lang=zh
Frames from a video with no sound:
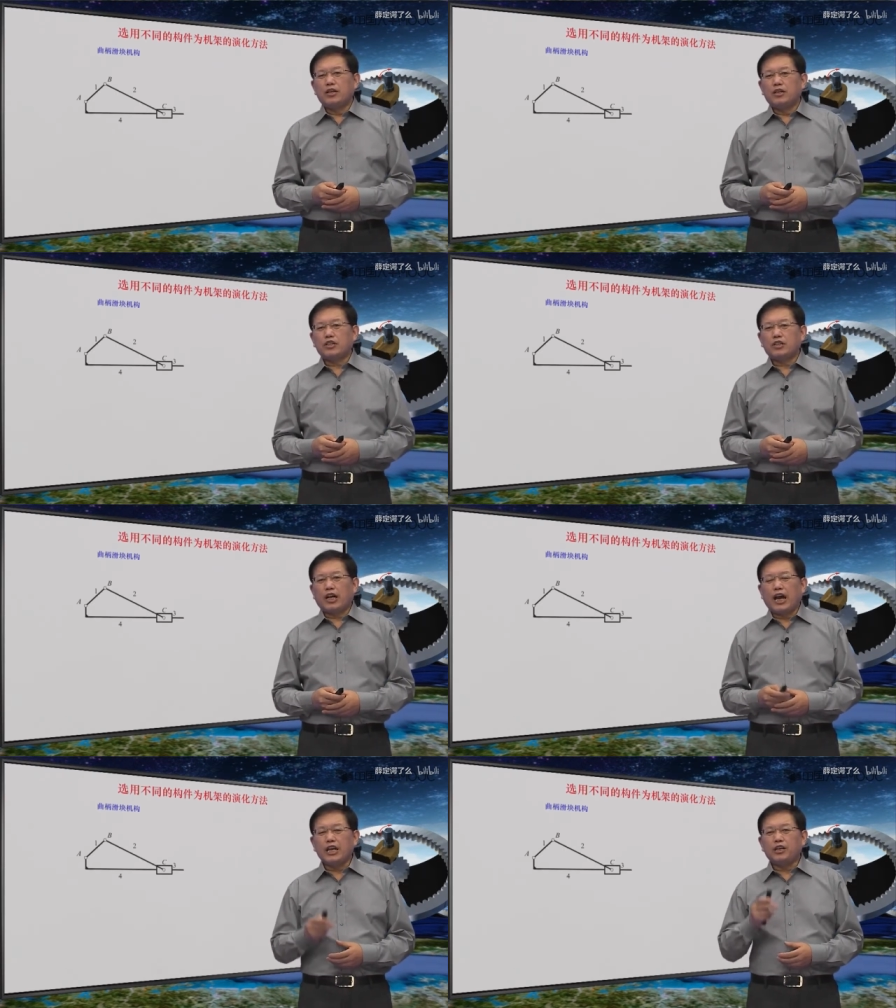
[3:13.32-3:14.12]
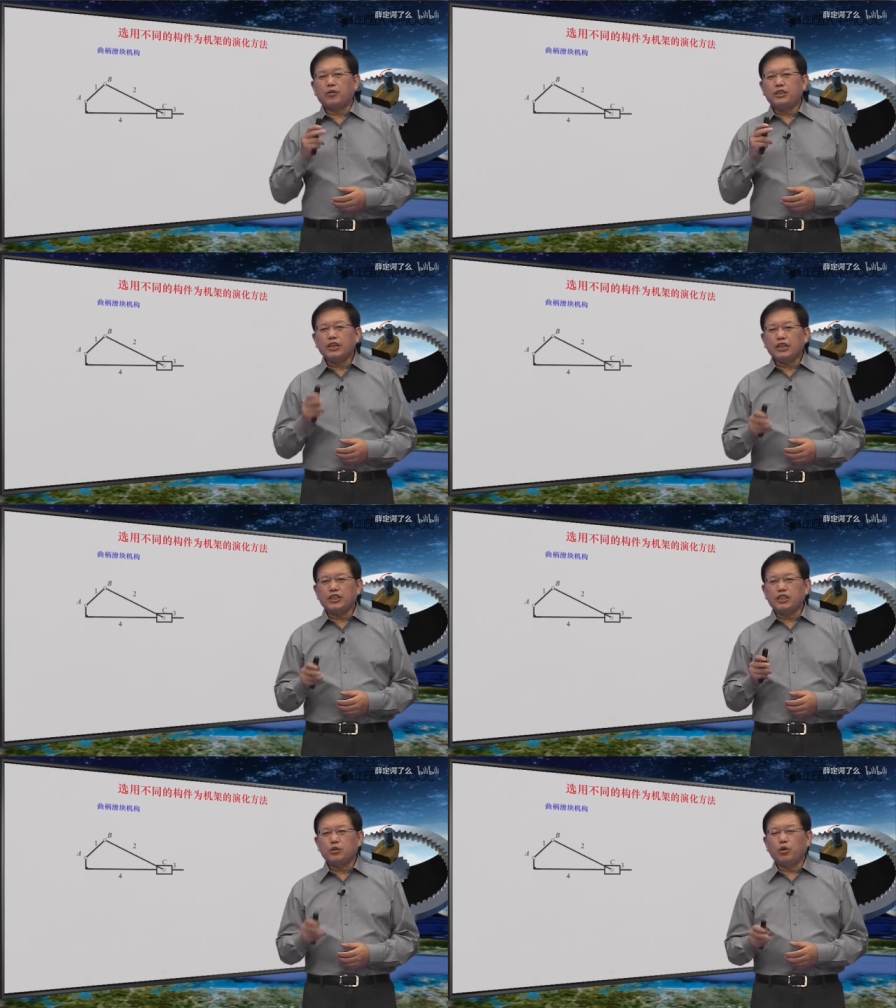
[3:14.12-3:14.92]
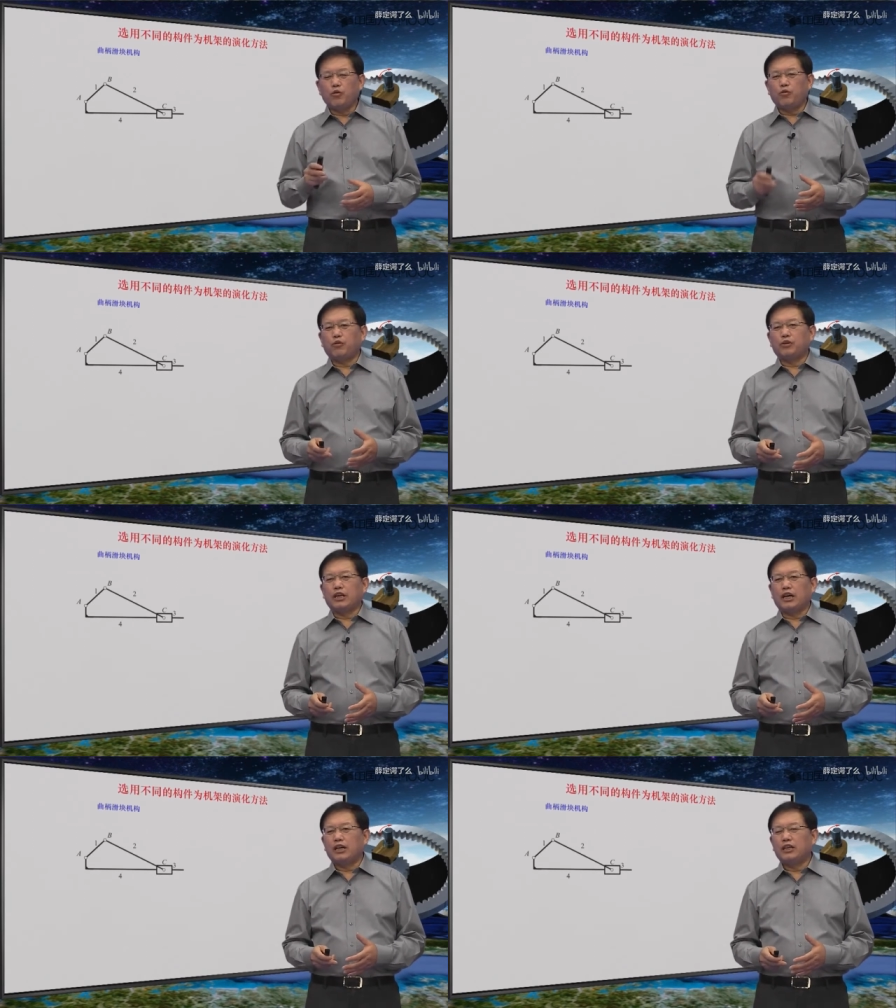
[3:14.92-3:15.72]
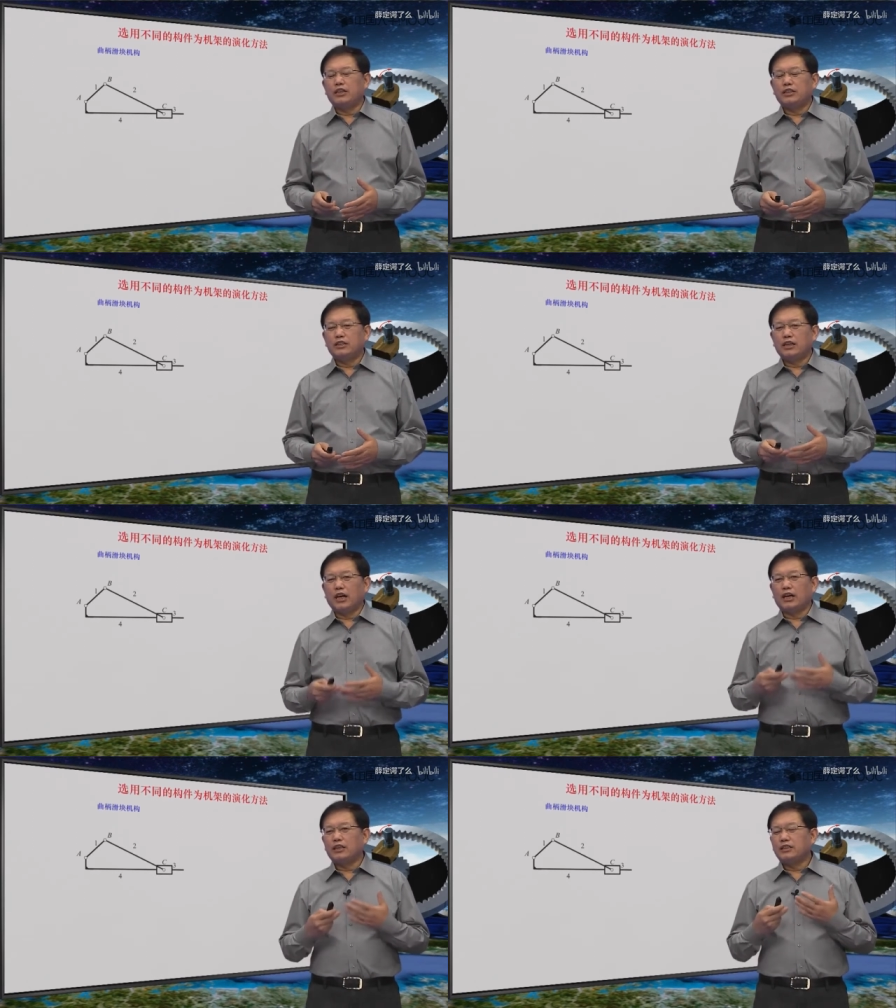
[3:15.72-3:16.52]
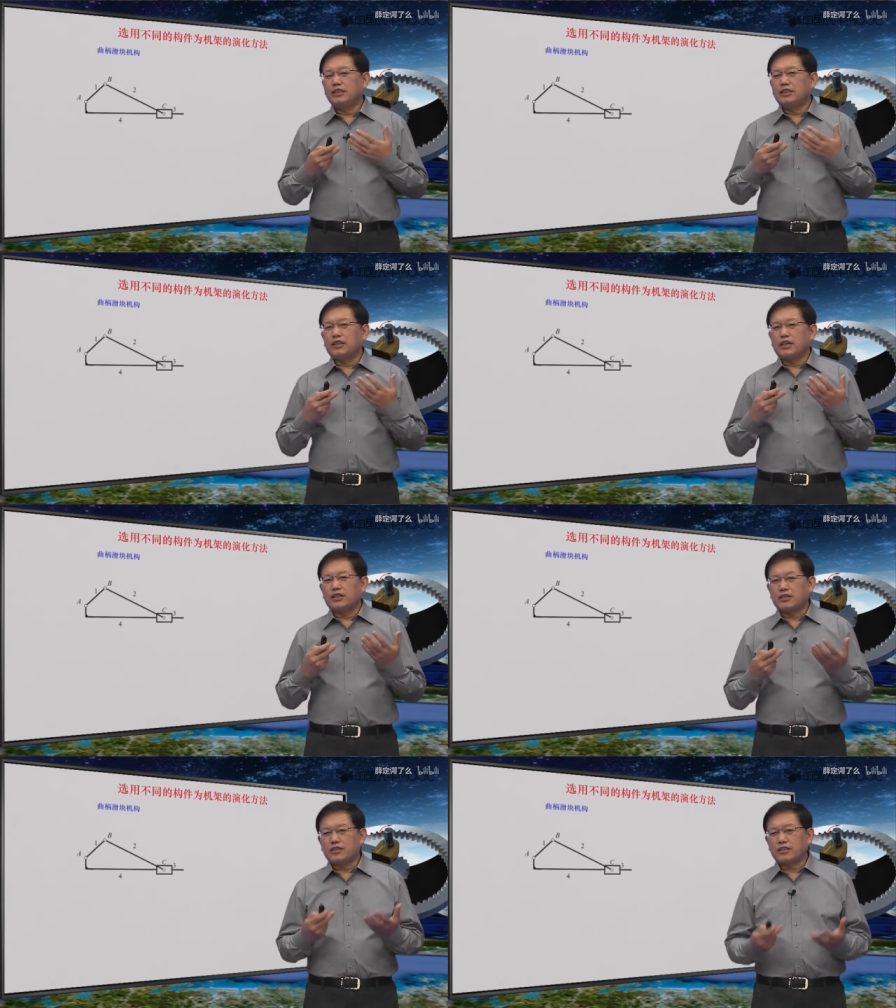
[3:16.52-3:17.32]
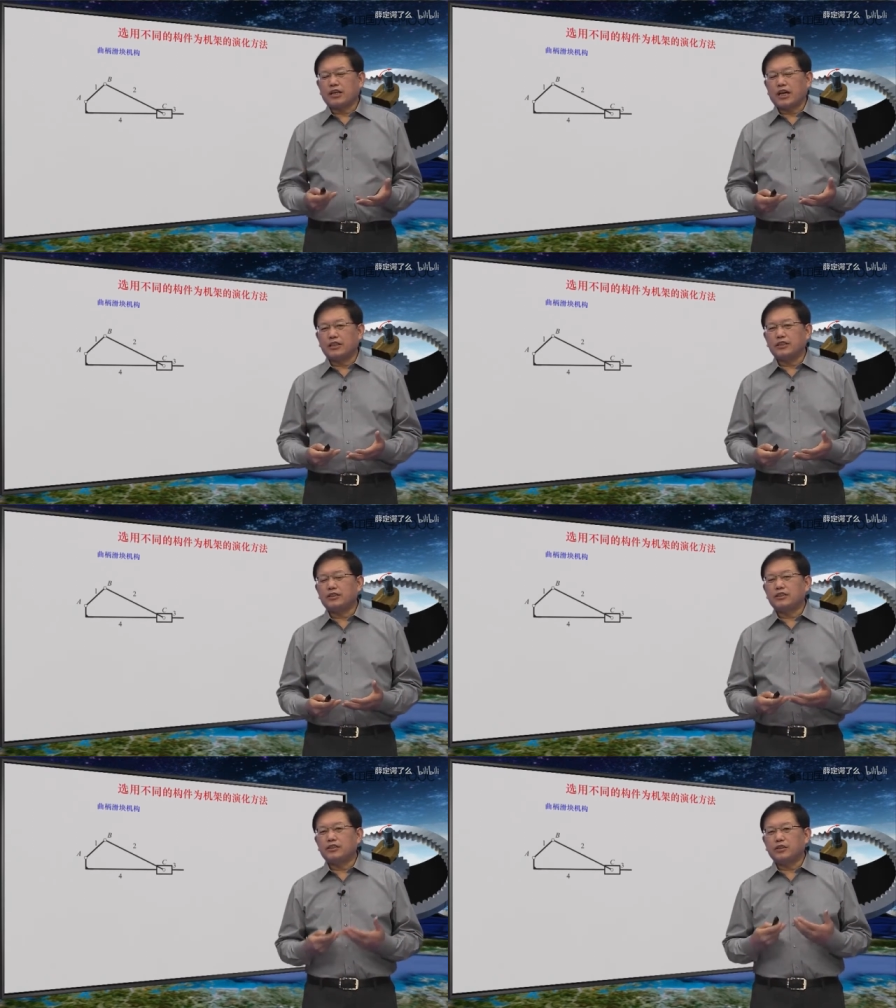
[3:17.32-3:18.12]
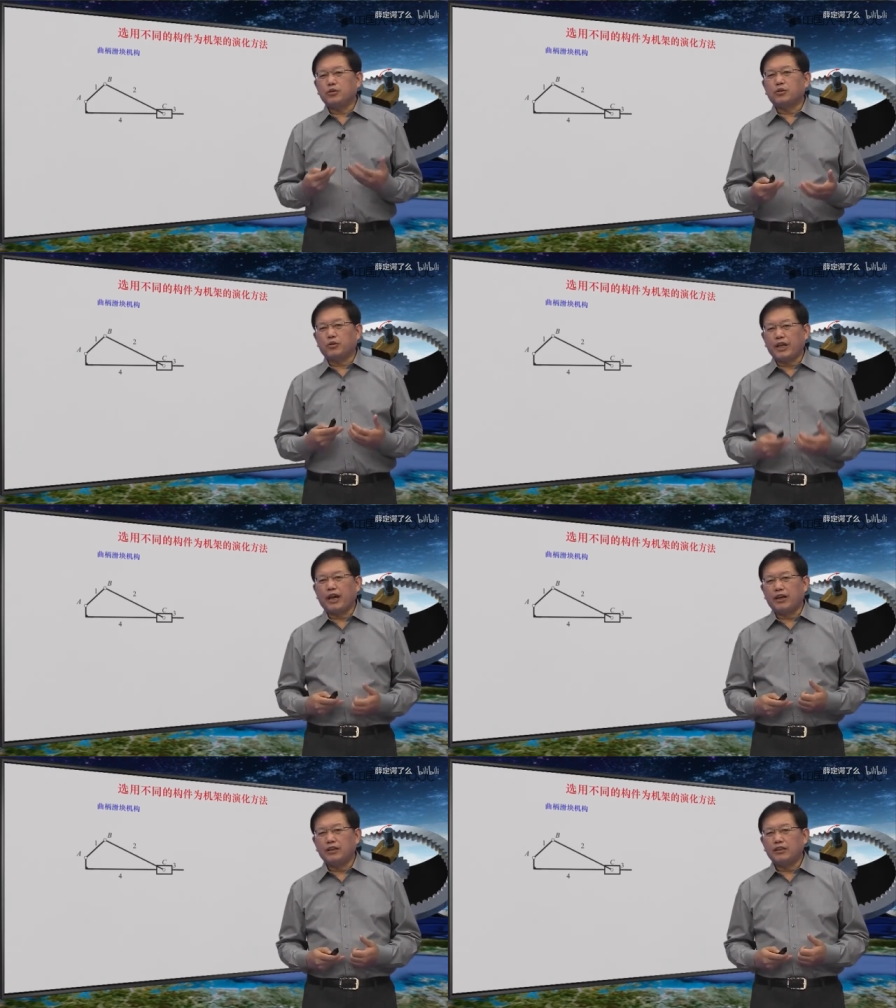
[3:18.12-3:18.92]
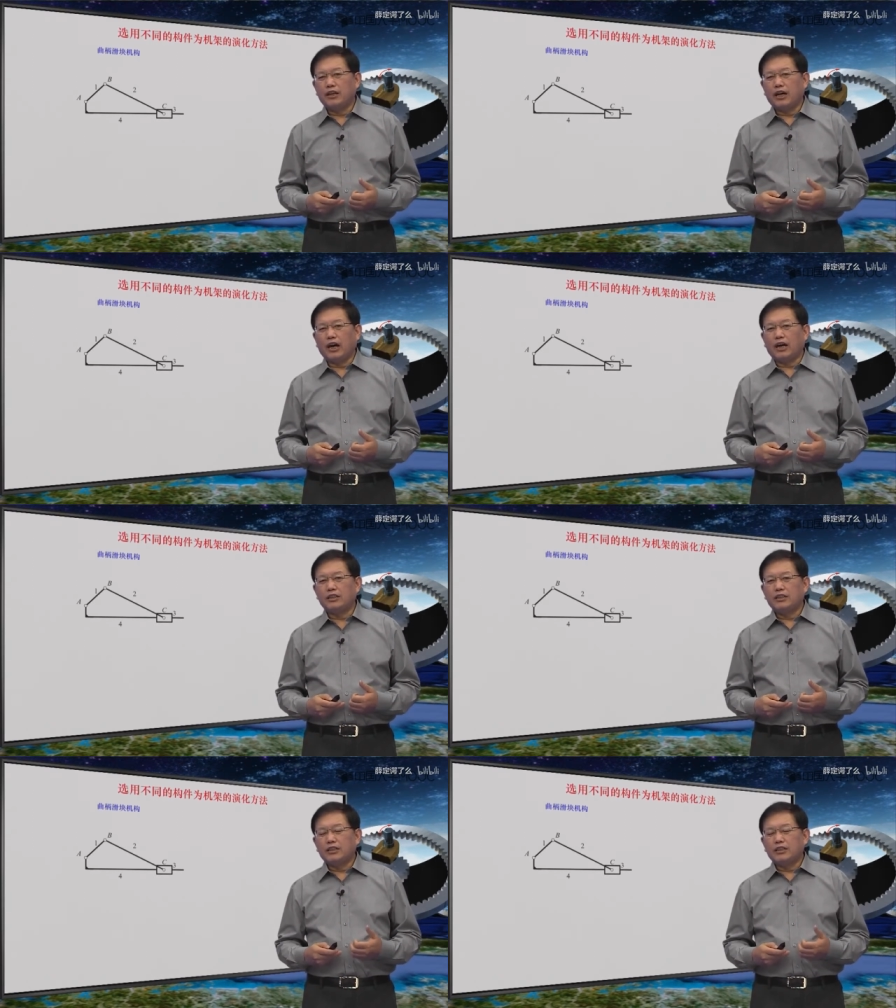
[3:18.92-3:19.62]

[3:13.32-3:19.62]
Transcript: 是含有一个移动辅的，啊，呃，四杆运动链啊。